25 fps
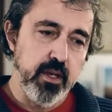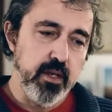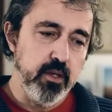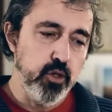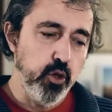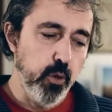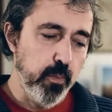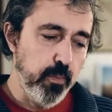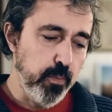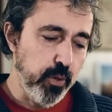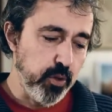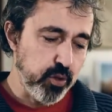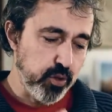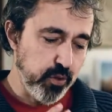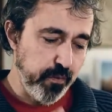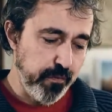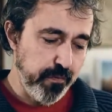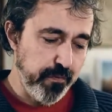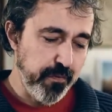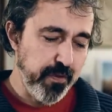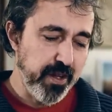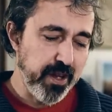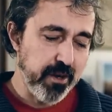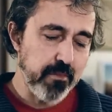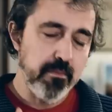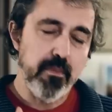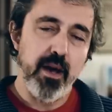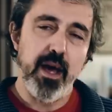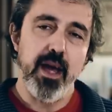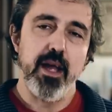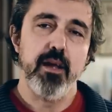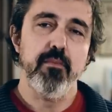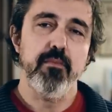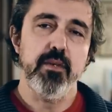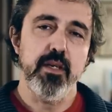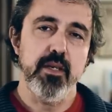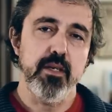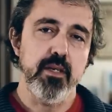Io posso
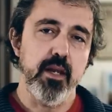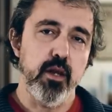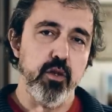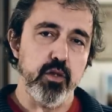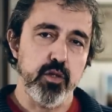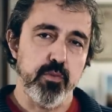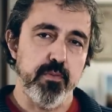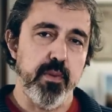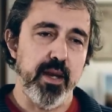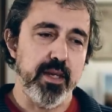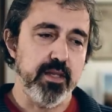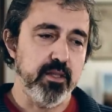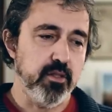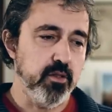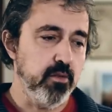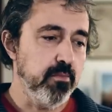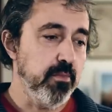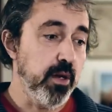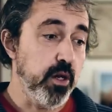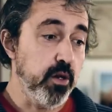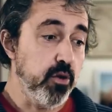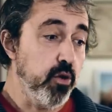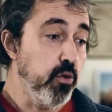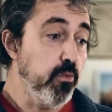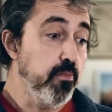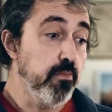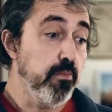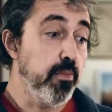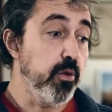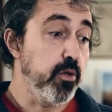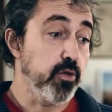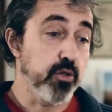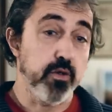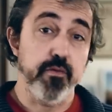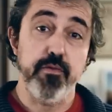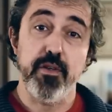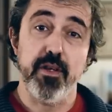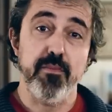fermarmi nello spazio, ma non
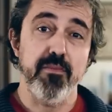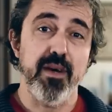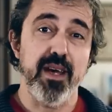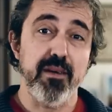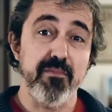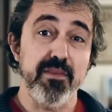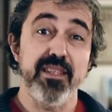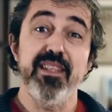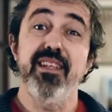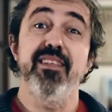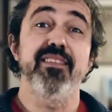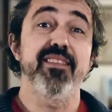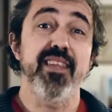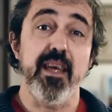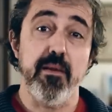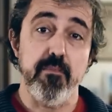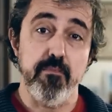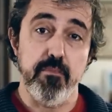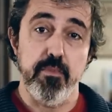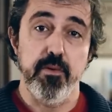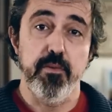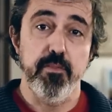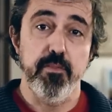posso fermarmi nel tempo.